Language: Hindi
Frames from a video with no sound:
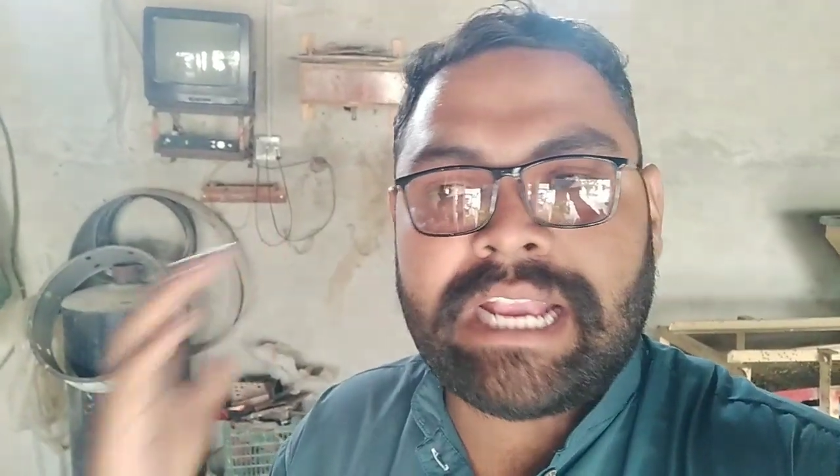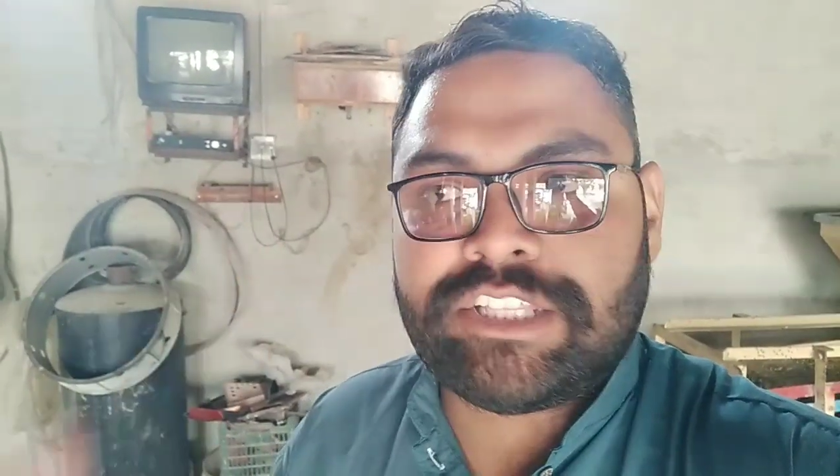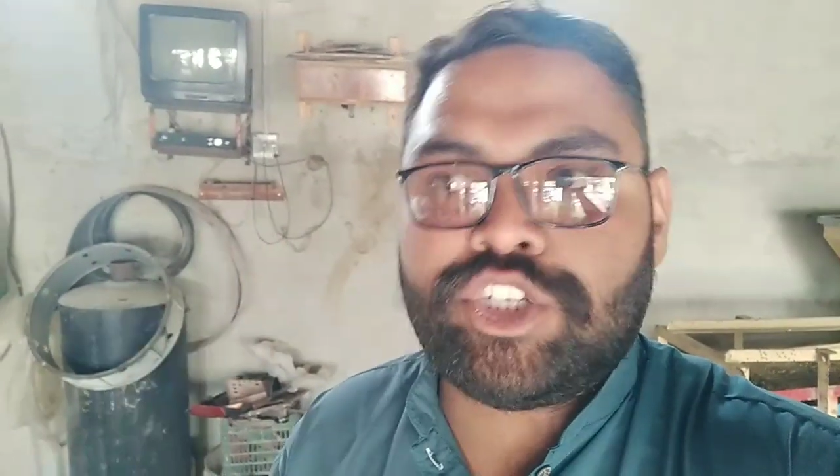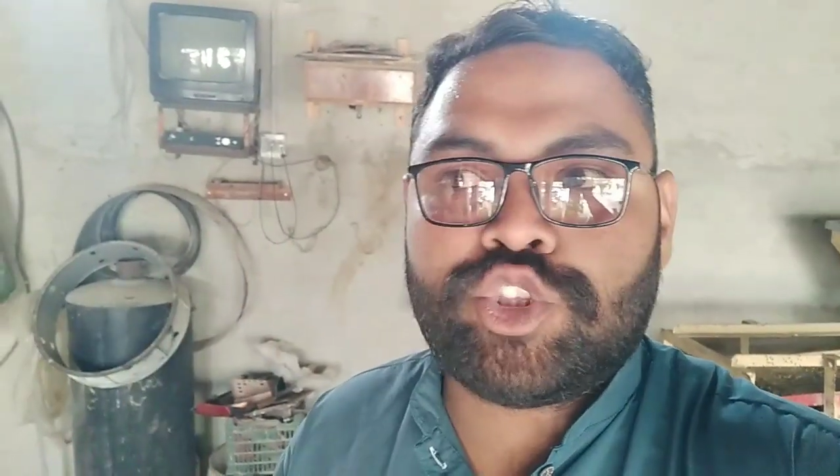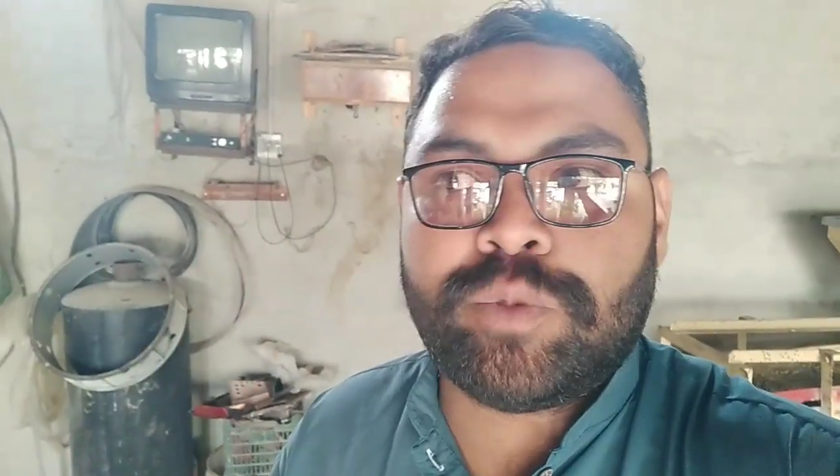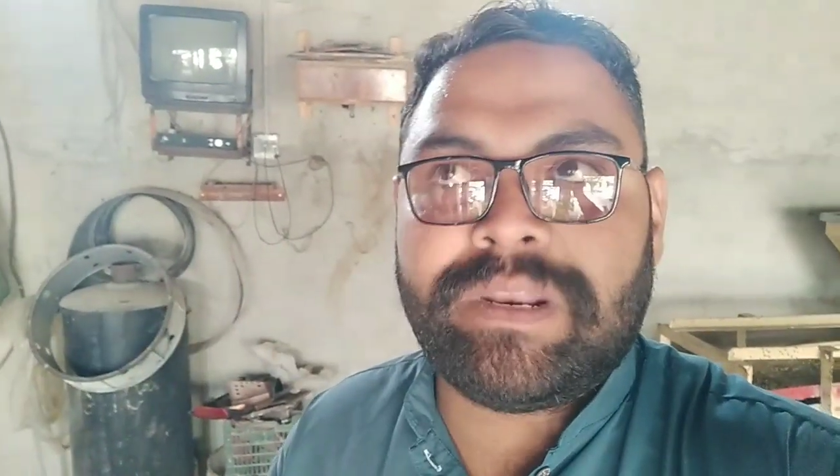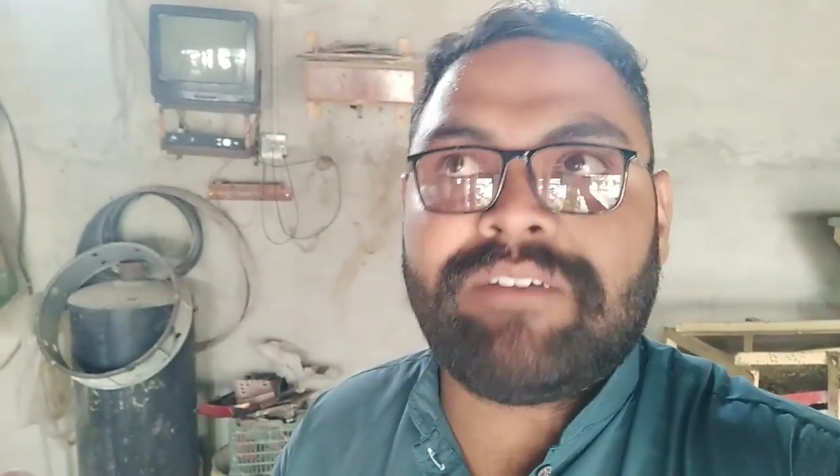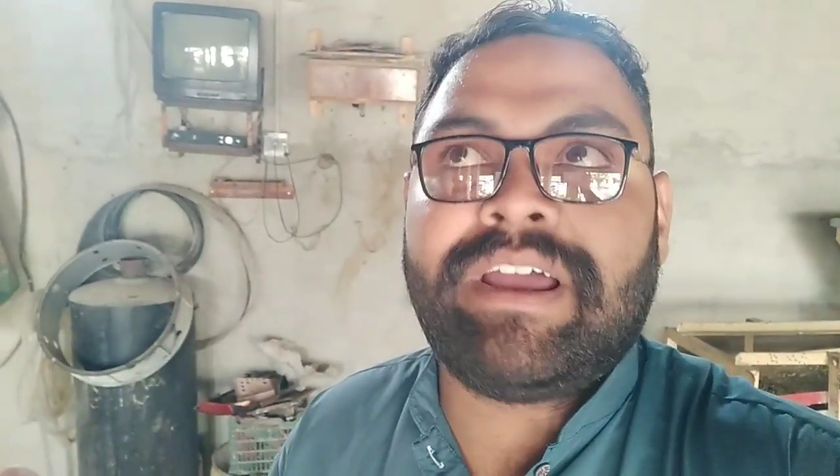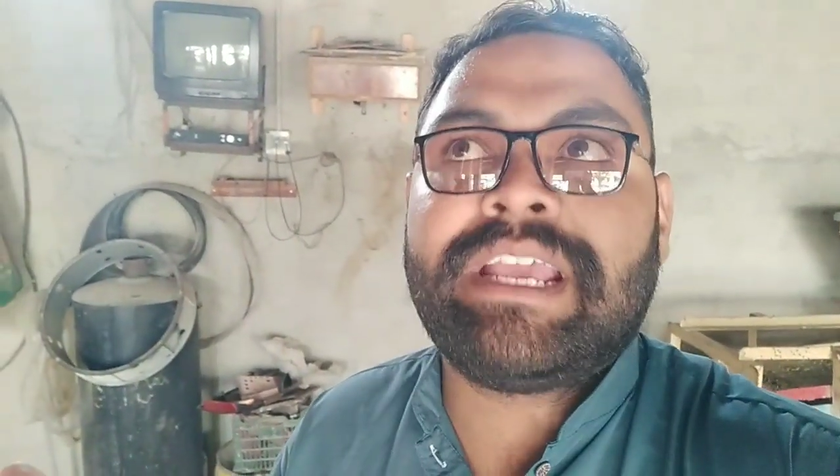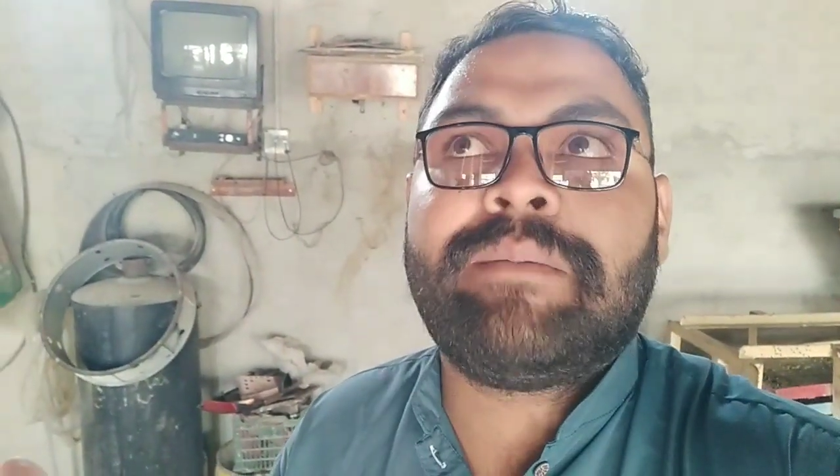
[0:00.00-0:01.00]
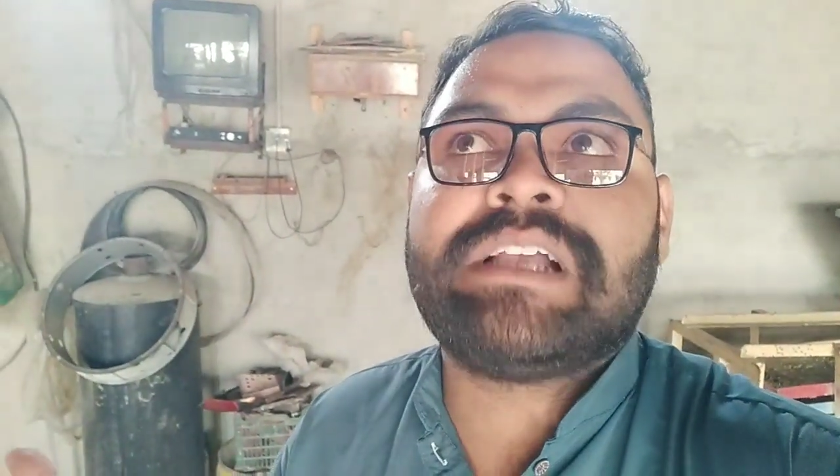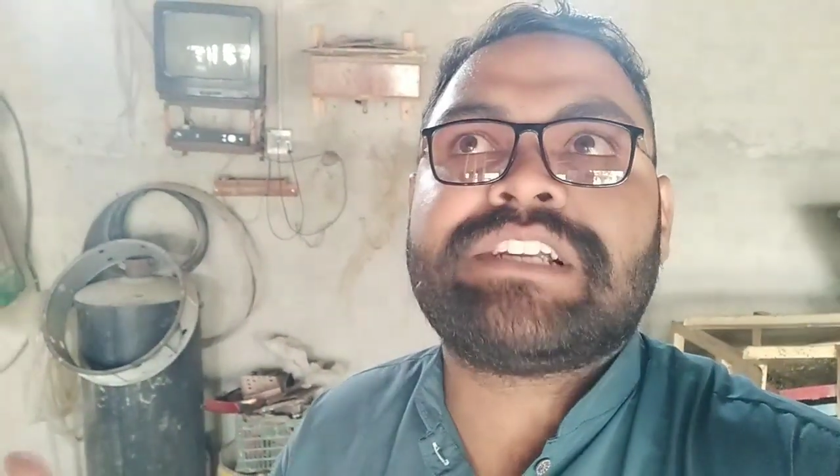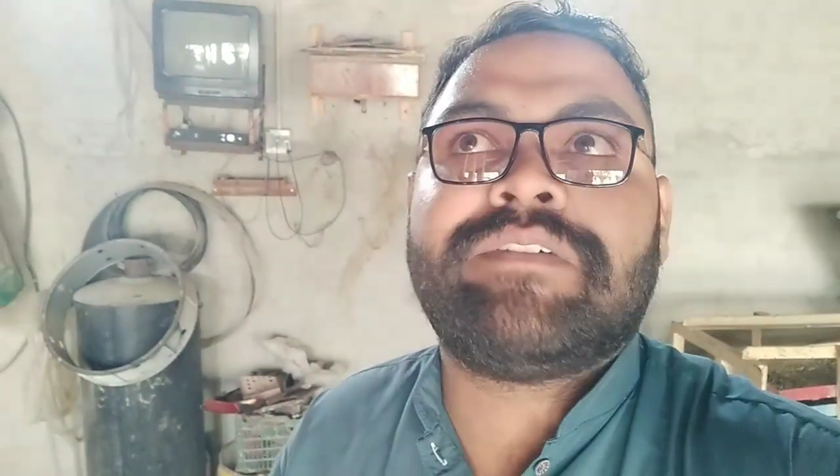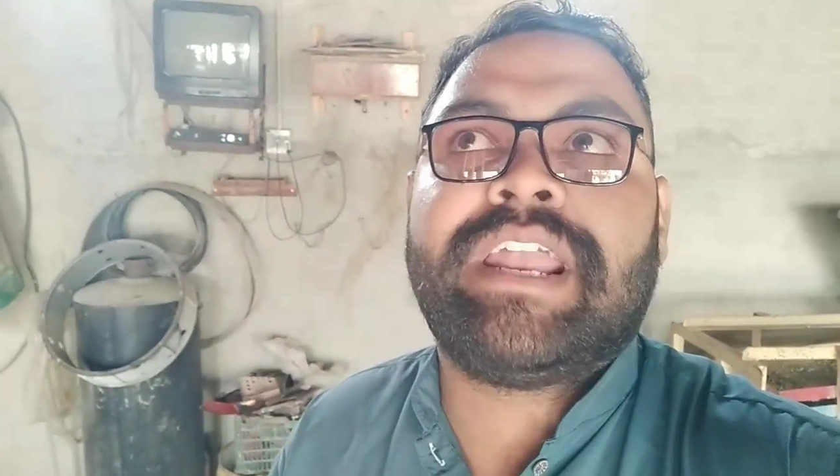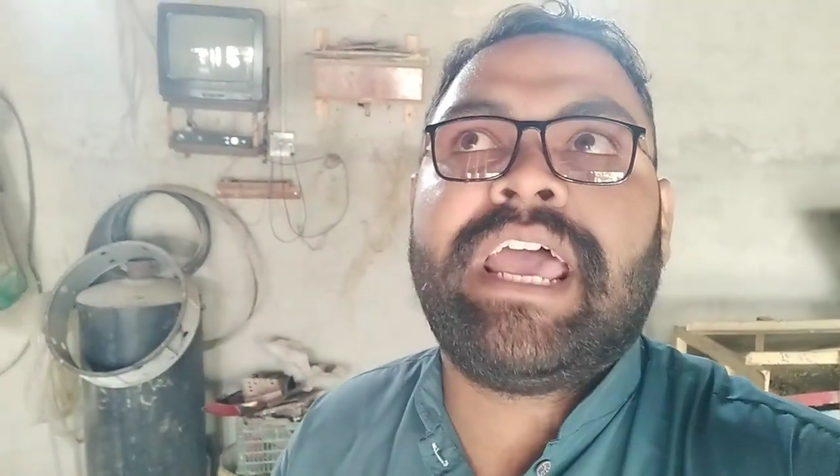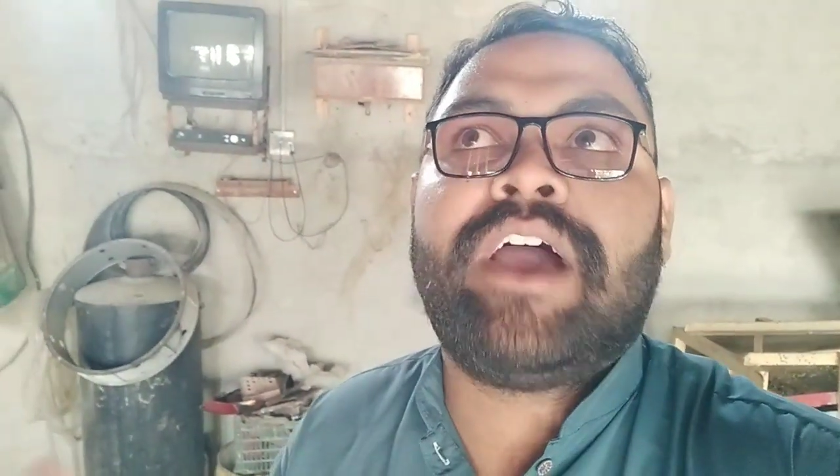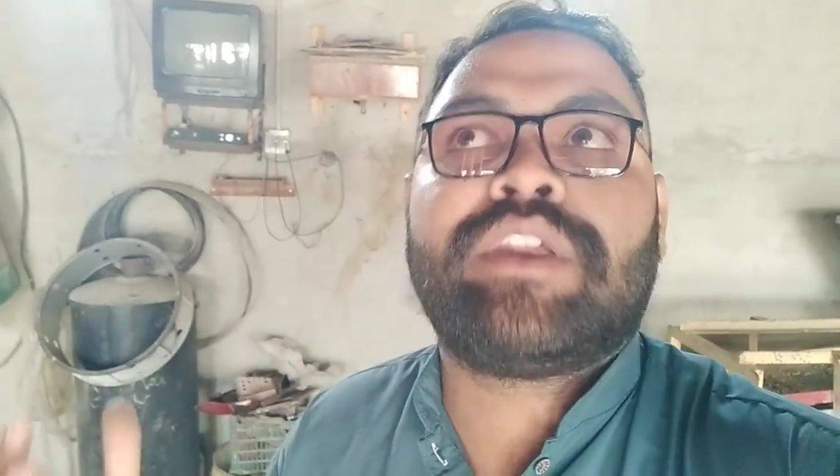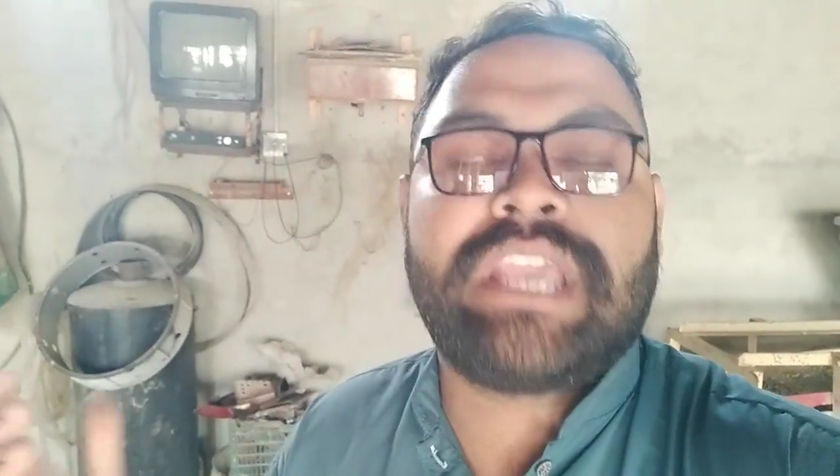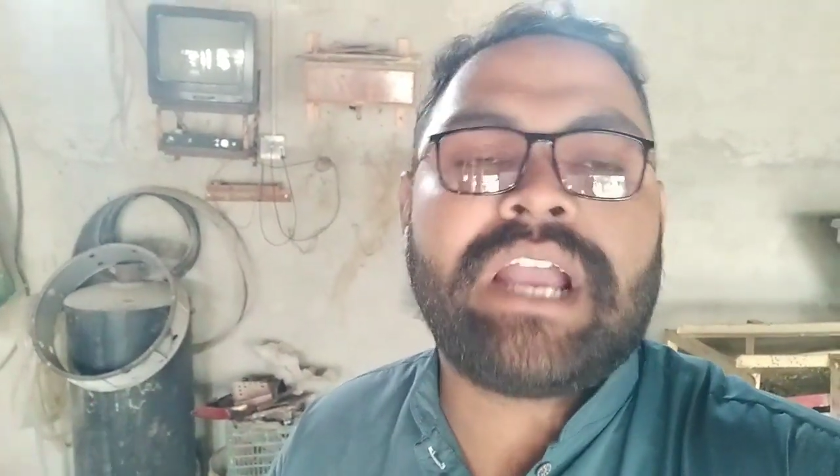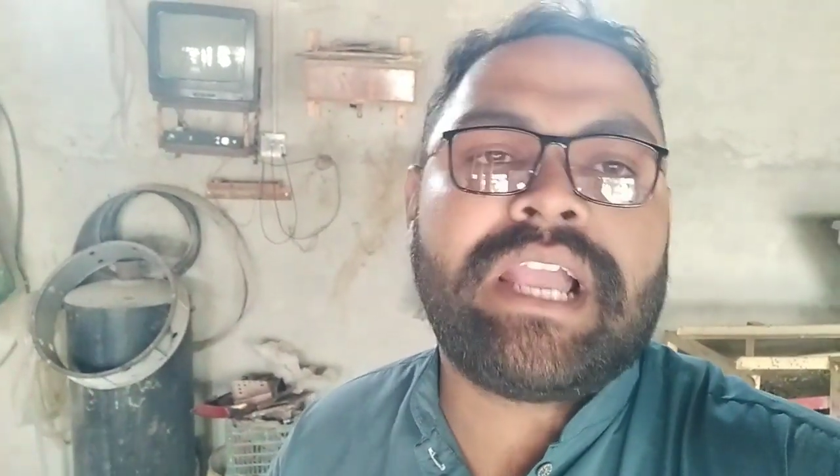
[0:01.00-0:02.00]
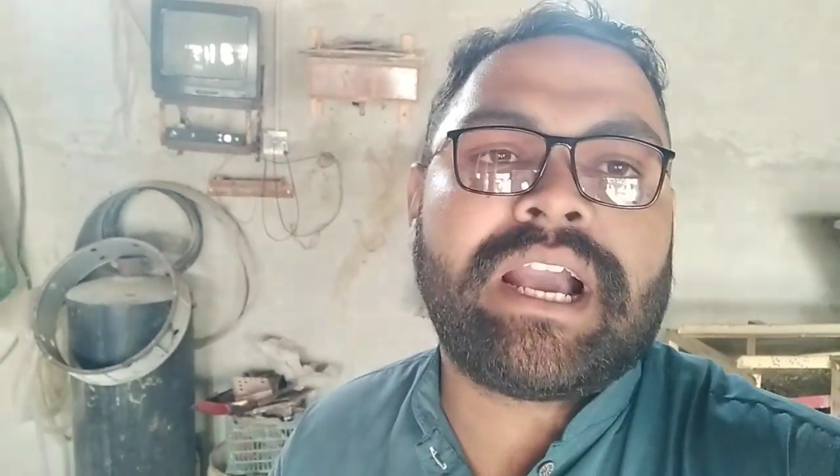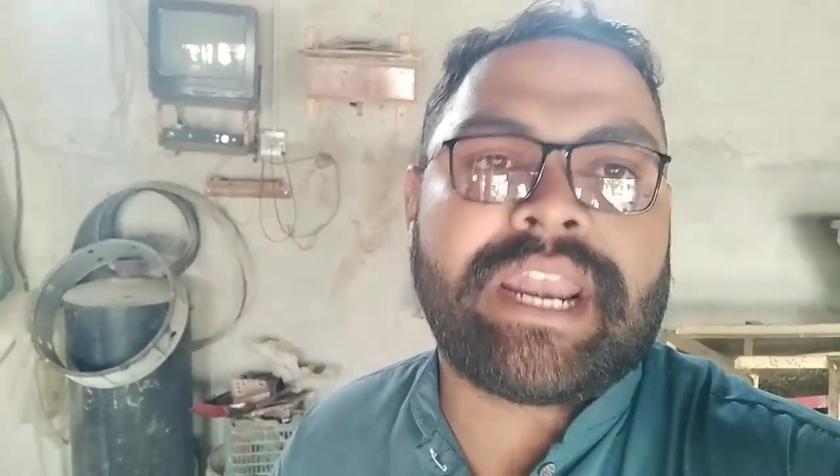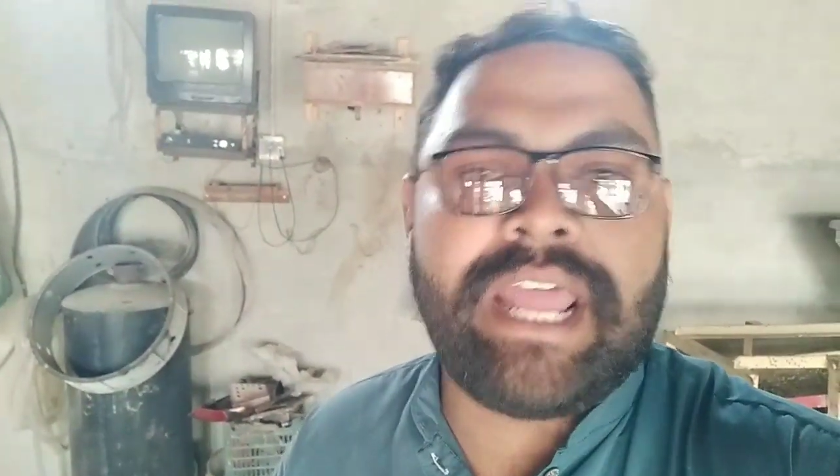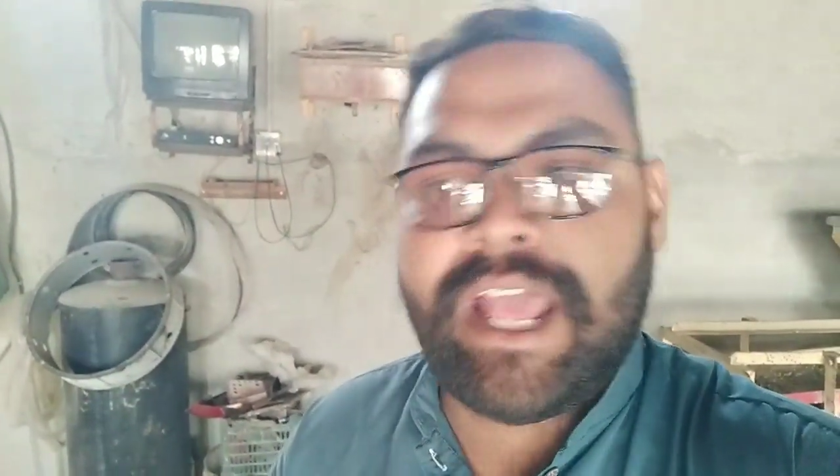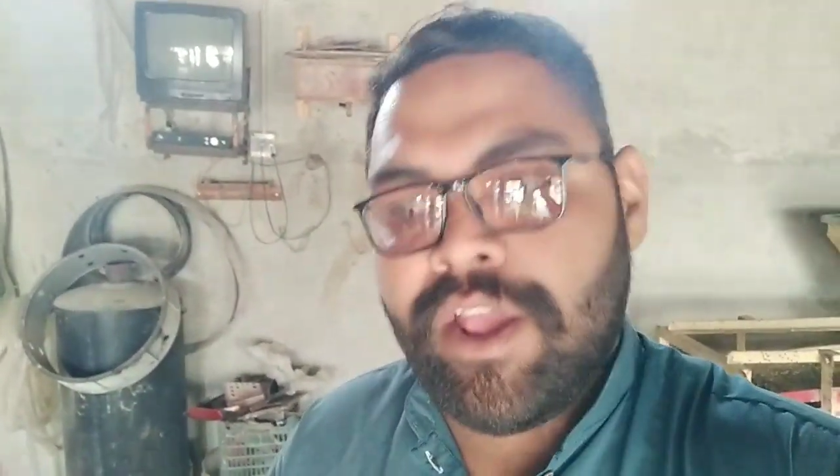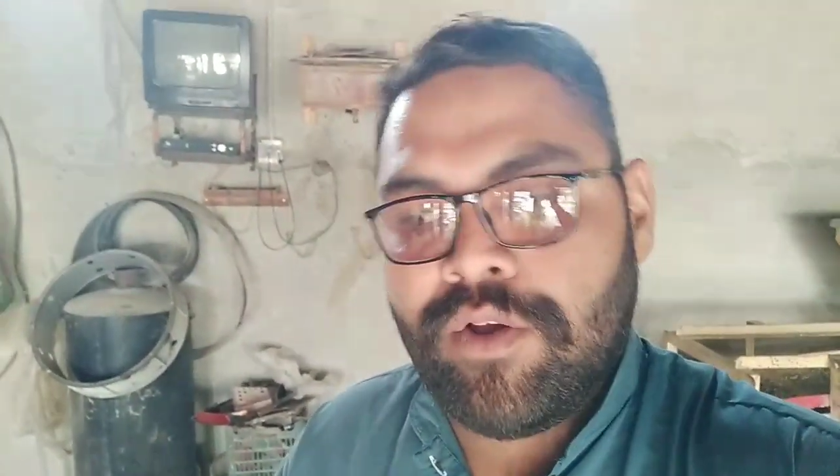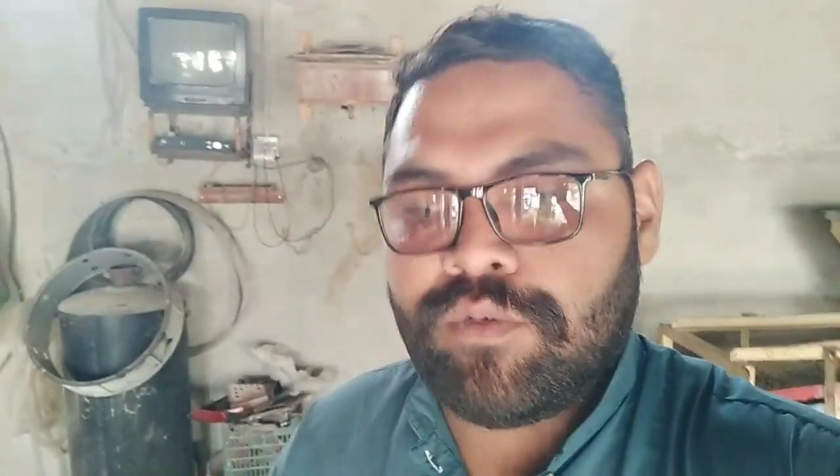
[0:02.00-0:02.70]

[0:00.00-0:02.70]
है कितनी धूप लगवाने के बाद छड़वाना है और क्या क्या करना है